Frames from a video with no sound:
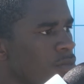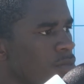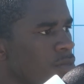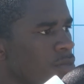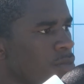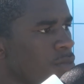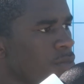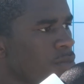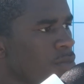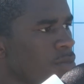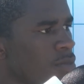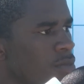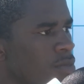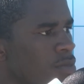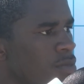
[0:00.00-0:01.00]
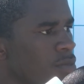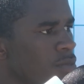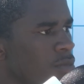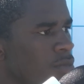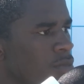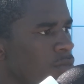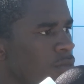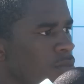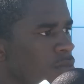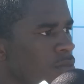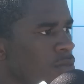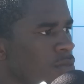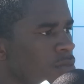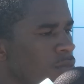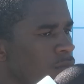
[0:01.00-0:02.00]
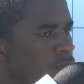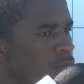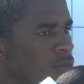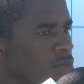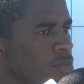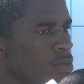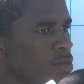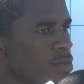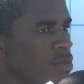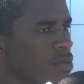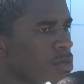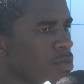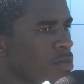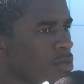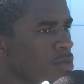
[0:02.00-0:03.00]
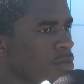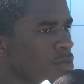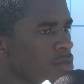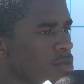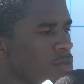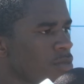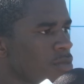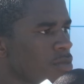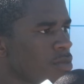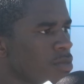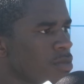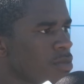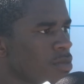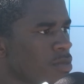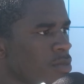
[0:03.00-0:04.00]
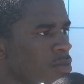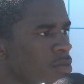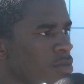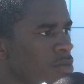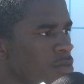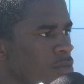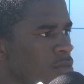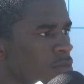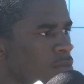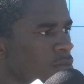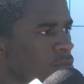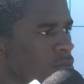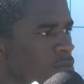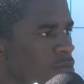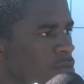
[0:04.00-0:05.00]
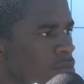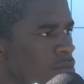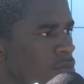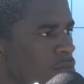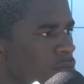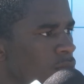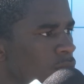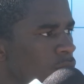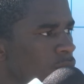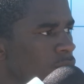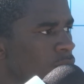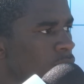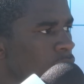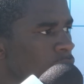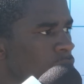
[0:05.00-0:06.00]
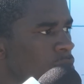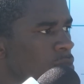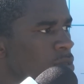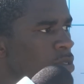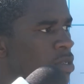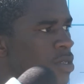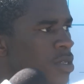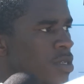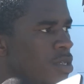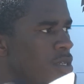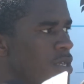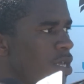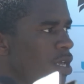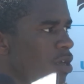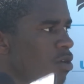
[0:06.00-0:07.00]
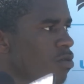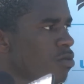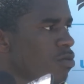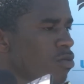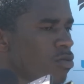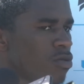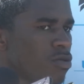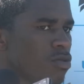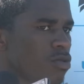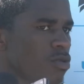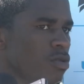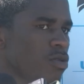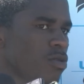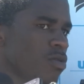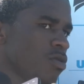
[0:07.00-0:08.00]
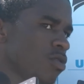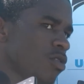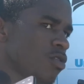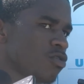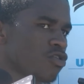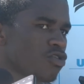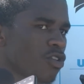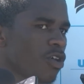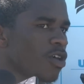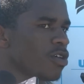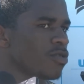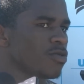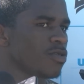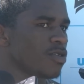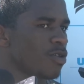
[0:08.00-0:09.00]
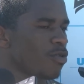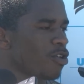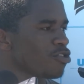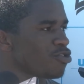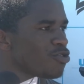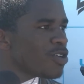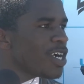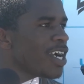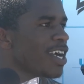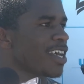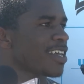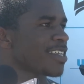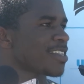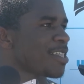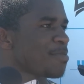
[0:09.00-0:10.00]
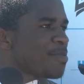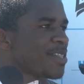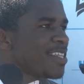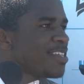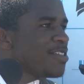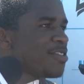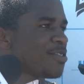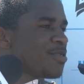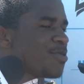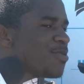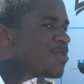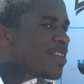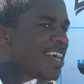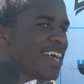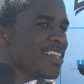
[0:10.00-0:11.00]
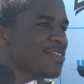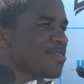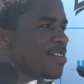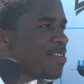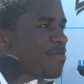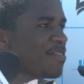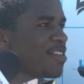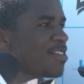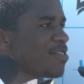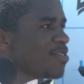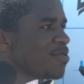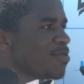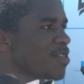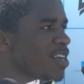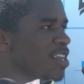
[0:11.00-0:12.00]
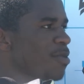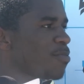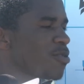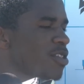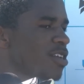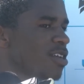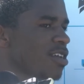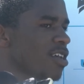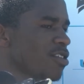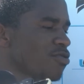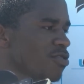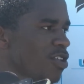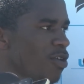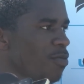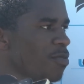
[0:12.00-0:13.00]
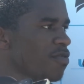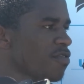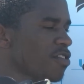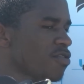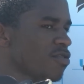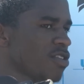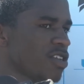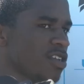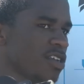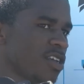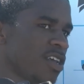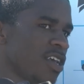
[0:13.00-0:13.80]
Você se sente melhor como centroavante, como homem de frente ou pode jogar nessa linha tranquilo também? É, eu, eu, jogo, eu gosto de jogar. Independente do lado ou na frente, eu quero poder ajudar o professor.